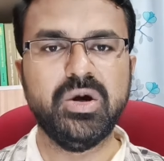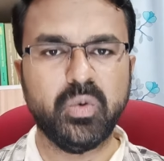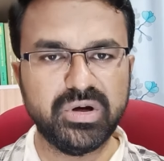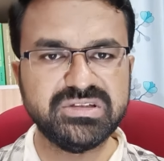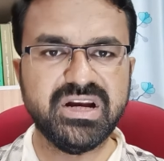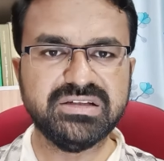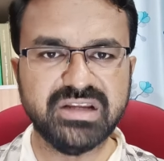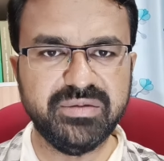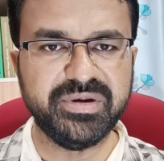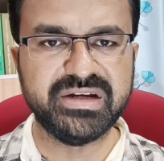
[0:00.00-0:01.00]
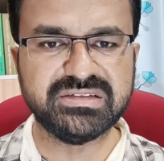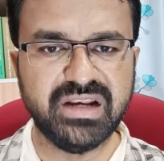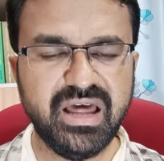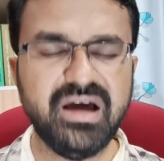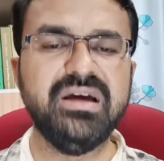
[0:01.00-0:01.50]
ஒரிஜினல் சர்டிஃபிகேட்ஸ்
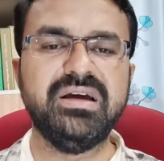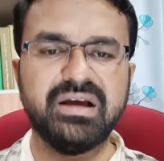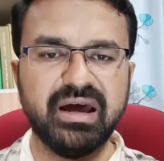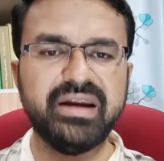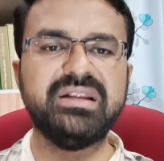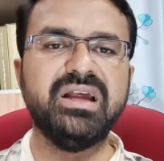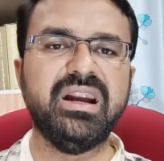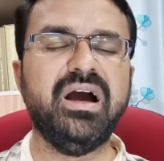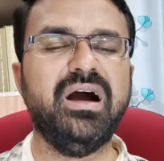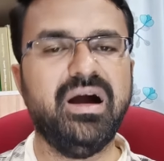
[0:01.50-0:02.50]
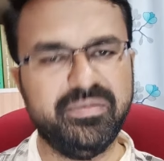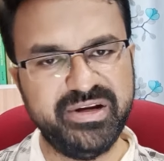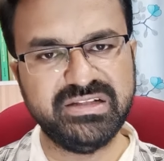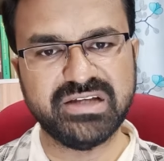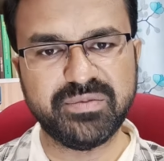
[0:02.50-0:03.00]
எல்லாம் கரெக்ட் தானா
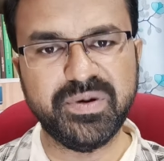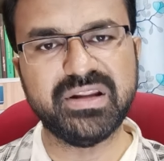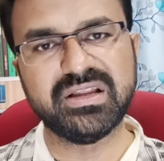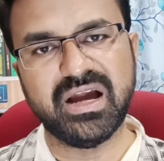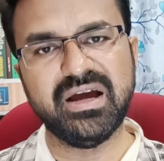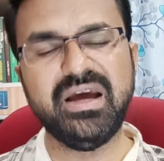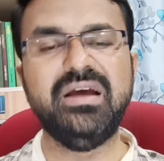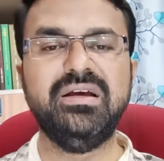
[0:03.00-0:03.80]
அப்படின்னு செக் பண்ணுறதுக்காக